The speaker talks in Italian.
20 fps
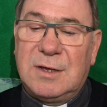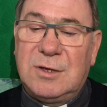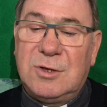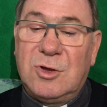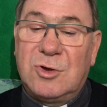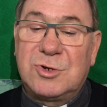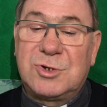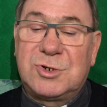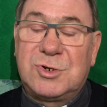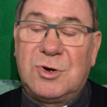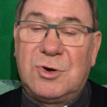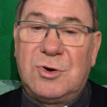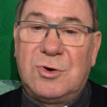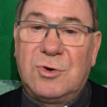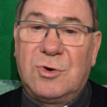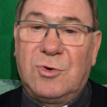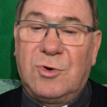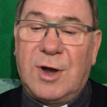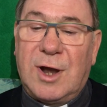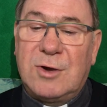Io
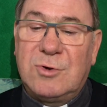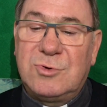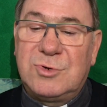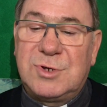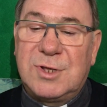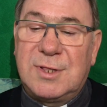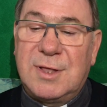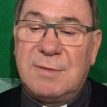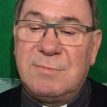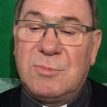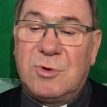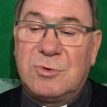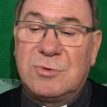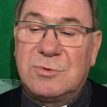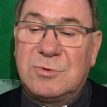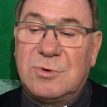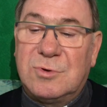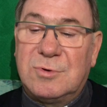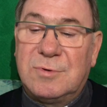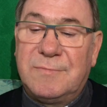sono la luce del
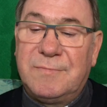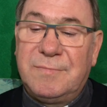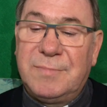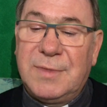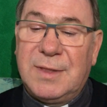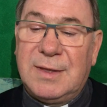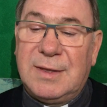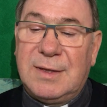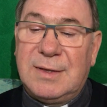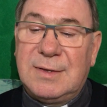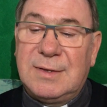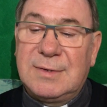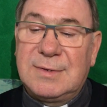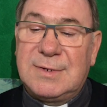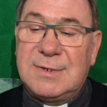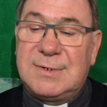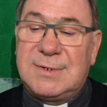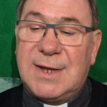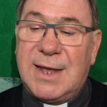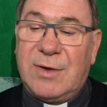mondo.
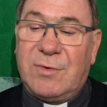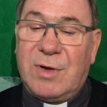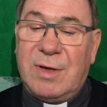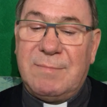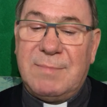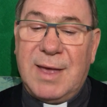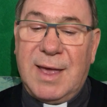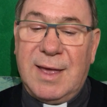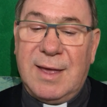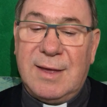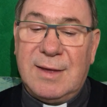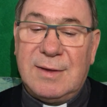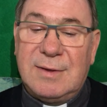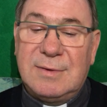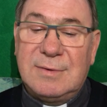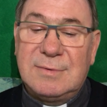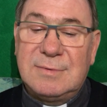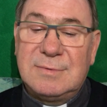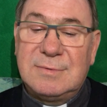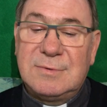Chi segue me
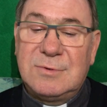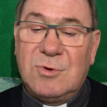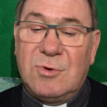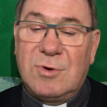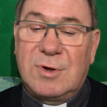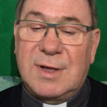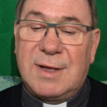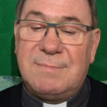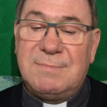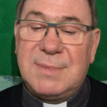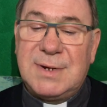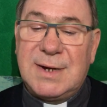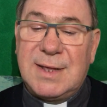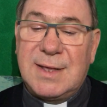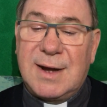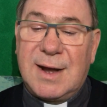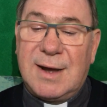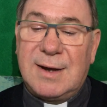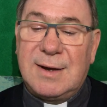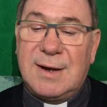non
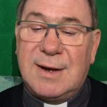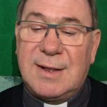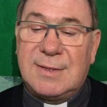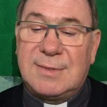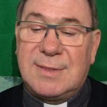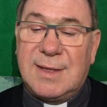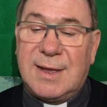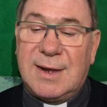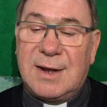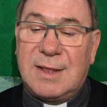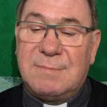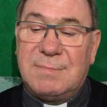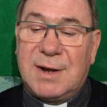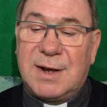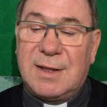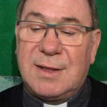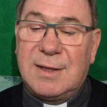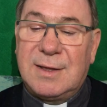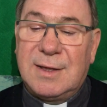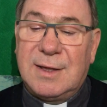camminerà nelle
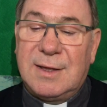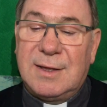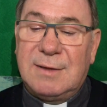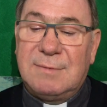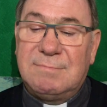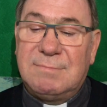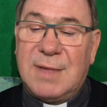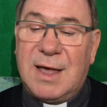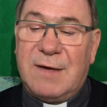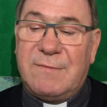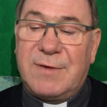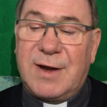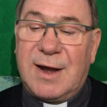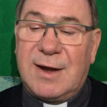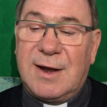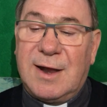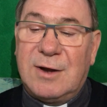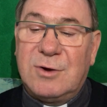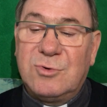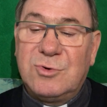tenebre, ma avrà
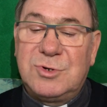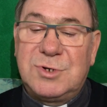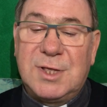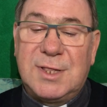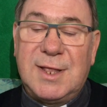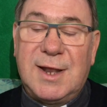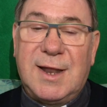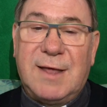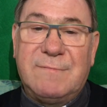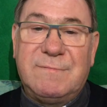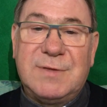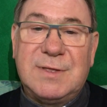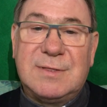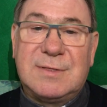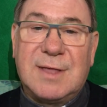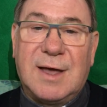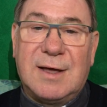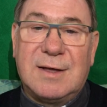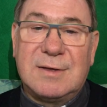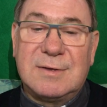la luce della
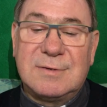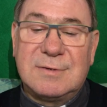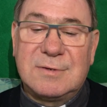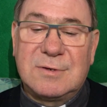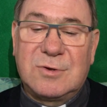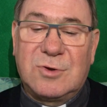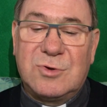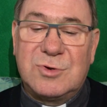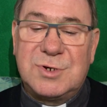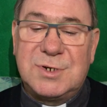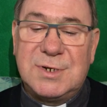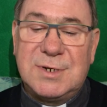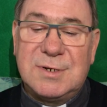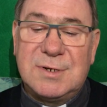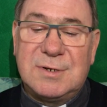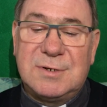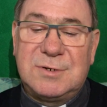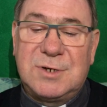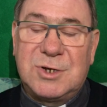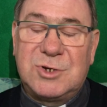vita.
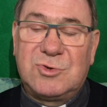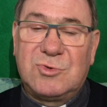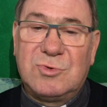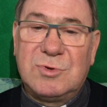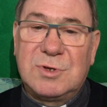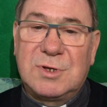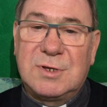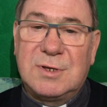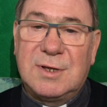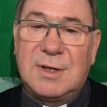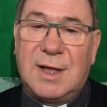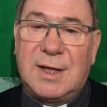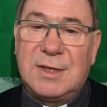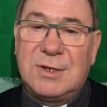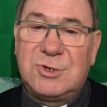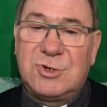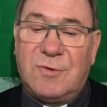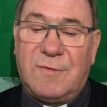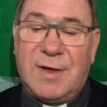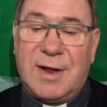Così Gesù
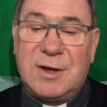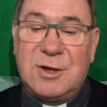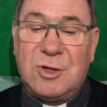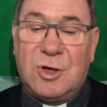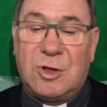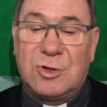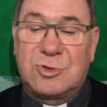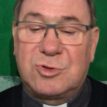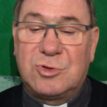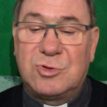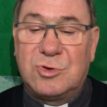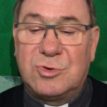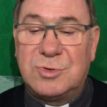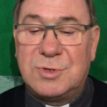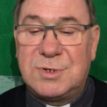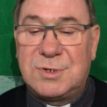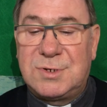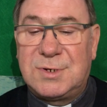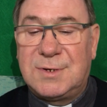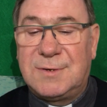in Giovanni
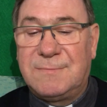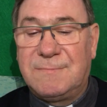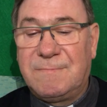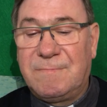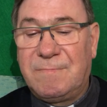8:12.